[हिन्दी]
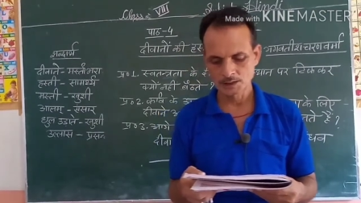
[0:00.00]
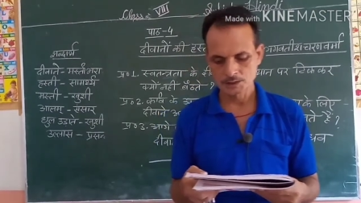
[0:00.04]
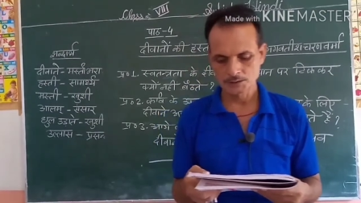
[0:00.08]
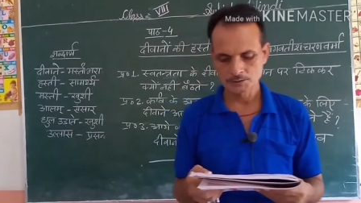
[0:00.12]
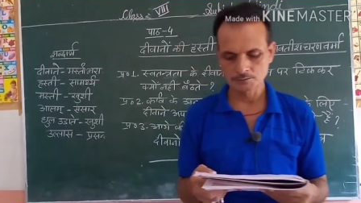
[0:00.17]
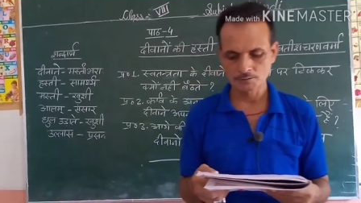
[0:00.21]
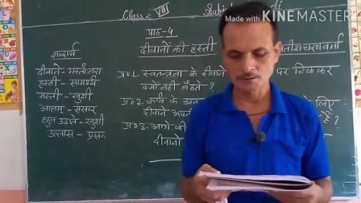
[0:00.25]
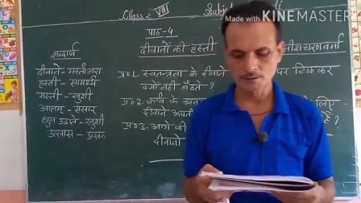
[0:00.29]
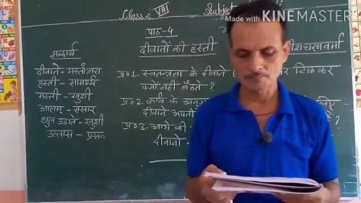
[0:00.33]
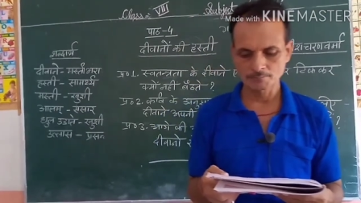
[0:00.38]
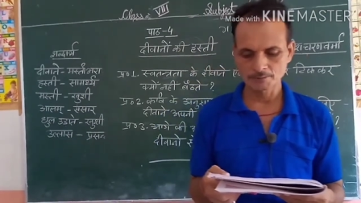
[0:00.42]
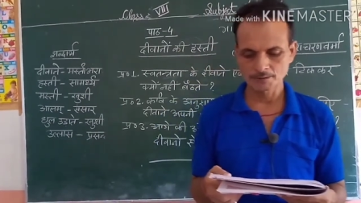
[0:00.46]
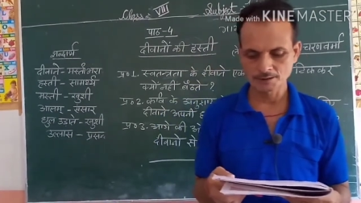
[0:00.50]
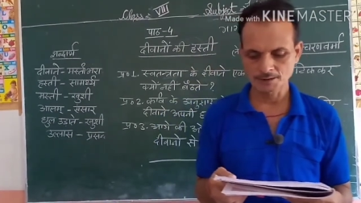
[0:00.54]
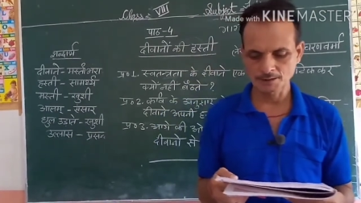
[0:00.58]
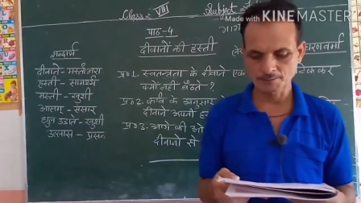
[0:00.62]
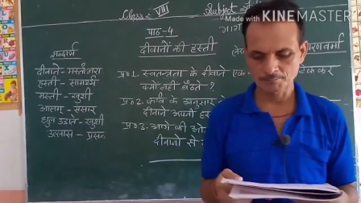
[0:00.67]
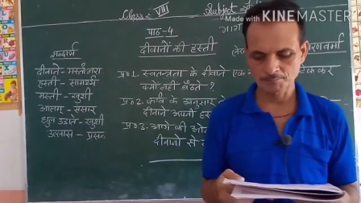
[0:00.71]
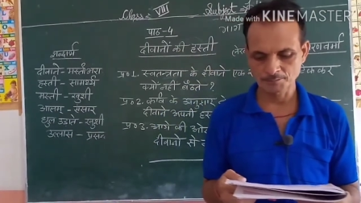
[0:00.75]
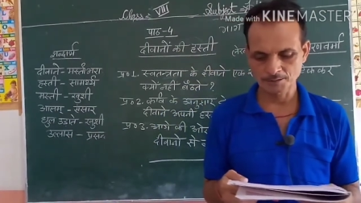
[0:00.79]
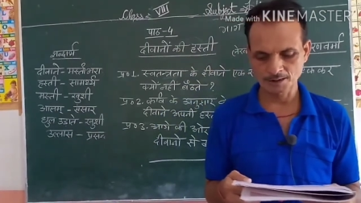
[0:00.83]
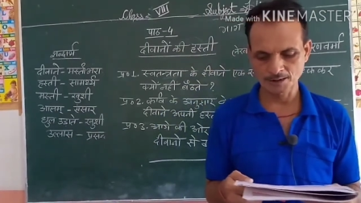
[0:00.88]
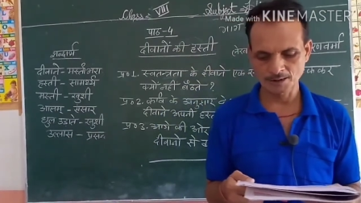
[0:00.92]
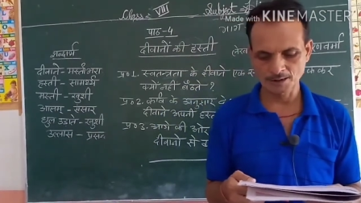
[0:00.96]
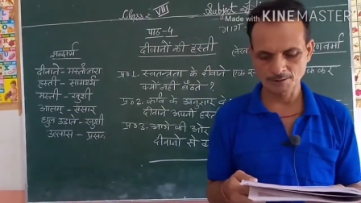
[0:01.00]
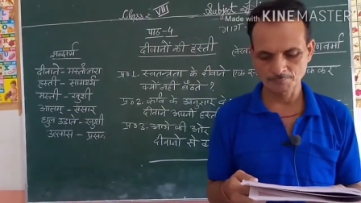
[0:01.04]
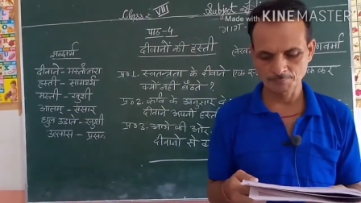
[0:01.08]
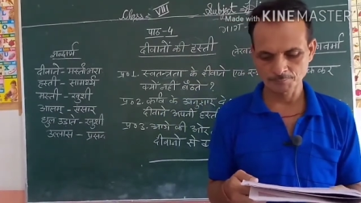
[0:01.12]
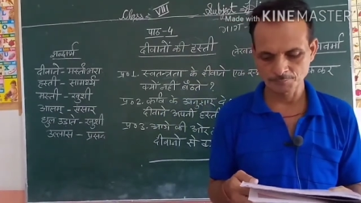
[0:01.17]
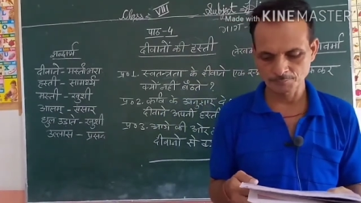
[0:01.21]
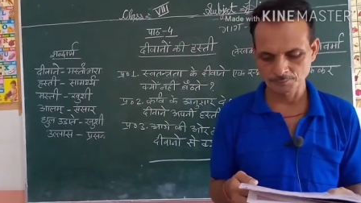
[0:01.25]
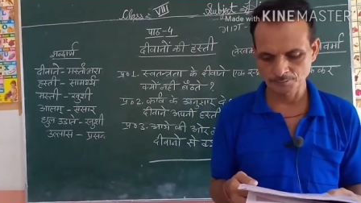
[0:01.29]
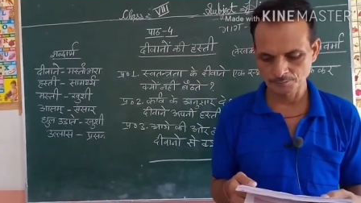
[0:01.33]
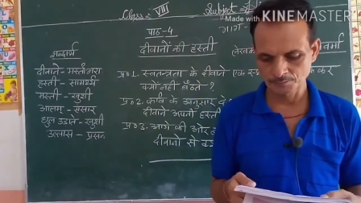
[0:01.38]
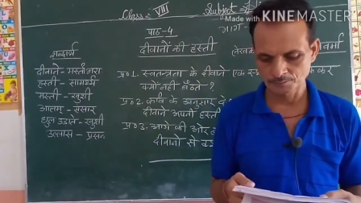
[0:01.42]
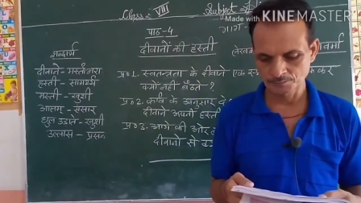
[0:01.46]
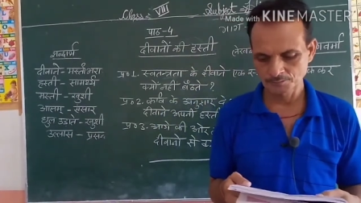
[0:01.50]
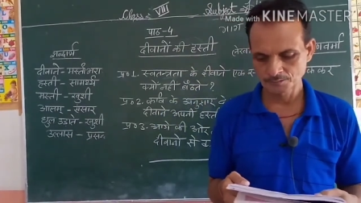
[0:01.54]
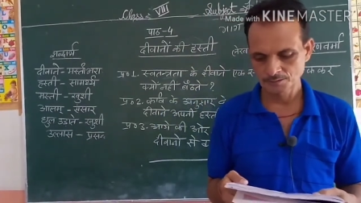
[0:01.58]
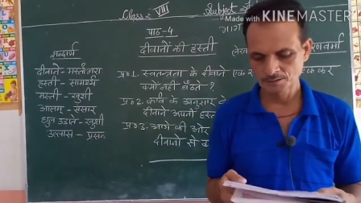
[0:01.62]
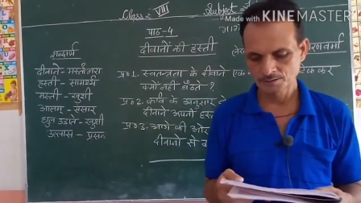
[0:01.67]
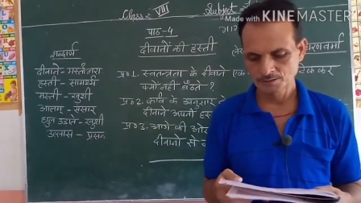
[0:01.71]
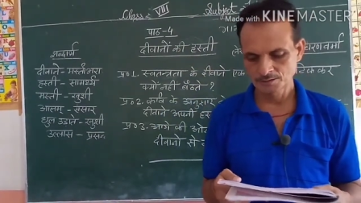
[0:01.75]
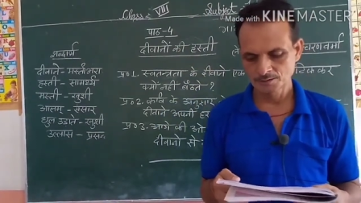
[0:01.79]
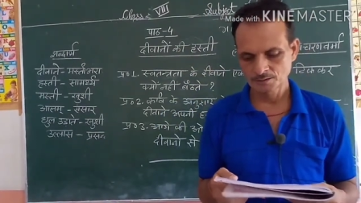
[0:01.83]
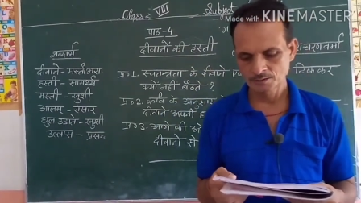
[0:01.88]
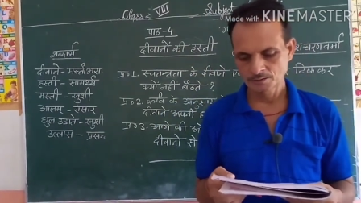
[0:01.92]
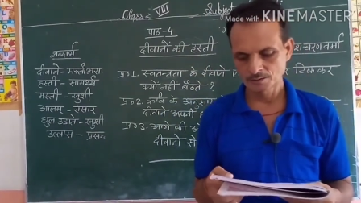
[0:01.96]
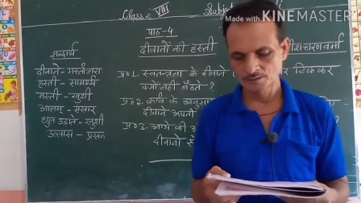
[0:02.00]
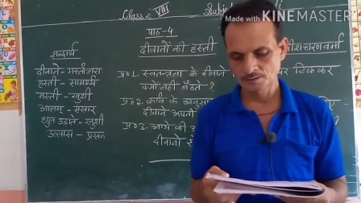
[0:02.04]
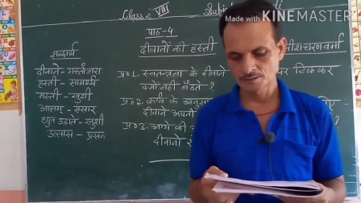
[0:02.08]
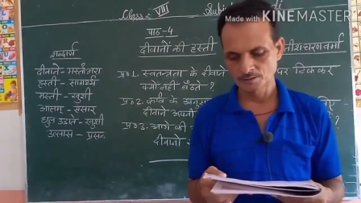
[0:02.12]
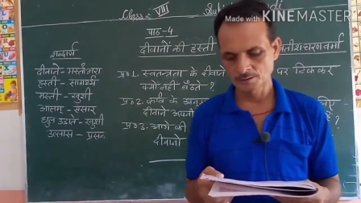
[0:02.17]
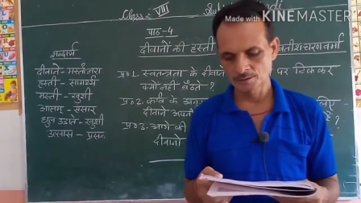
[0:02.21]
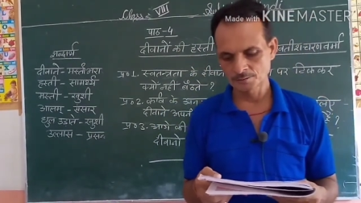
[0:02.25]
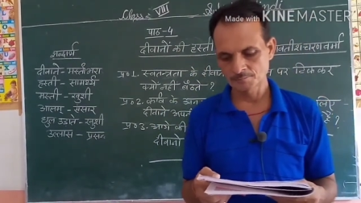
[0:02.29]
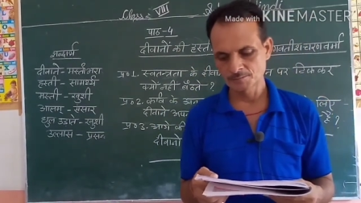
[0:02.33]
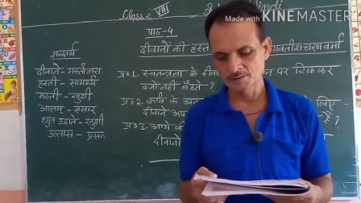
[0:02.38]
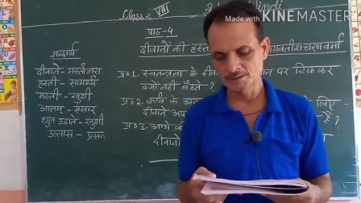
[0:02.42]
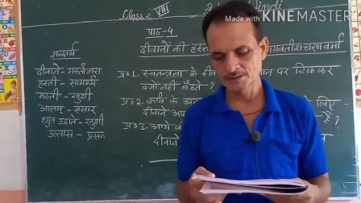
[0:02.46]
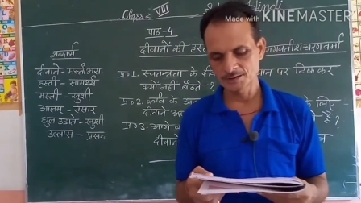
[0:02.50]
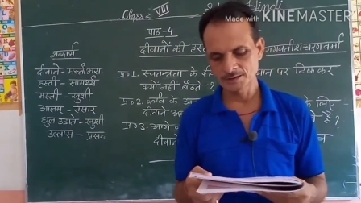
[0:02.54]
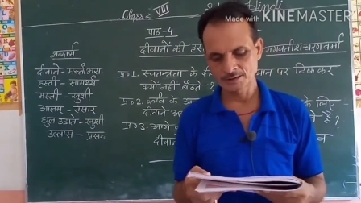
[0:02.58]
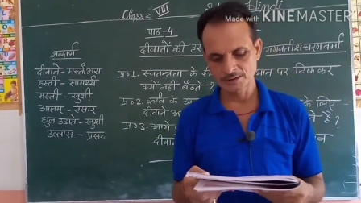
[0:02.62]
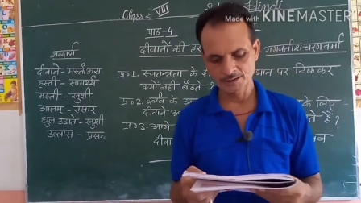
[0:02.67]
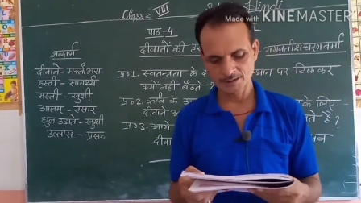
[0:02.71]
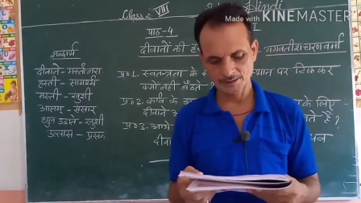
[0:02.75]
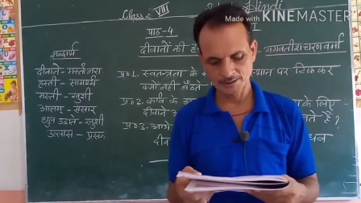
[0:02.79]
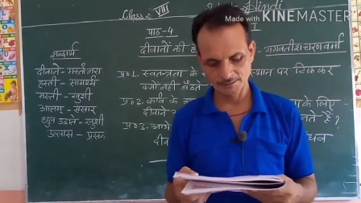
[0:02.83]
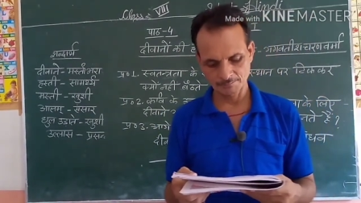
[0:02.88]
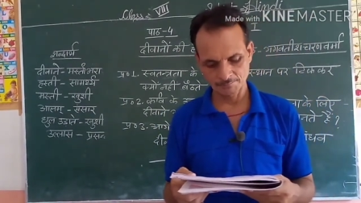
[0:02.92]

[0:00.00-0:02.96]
स्वयं यानी अपने आप को और बंधन यानी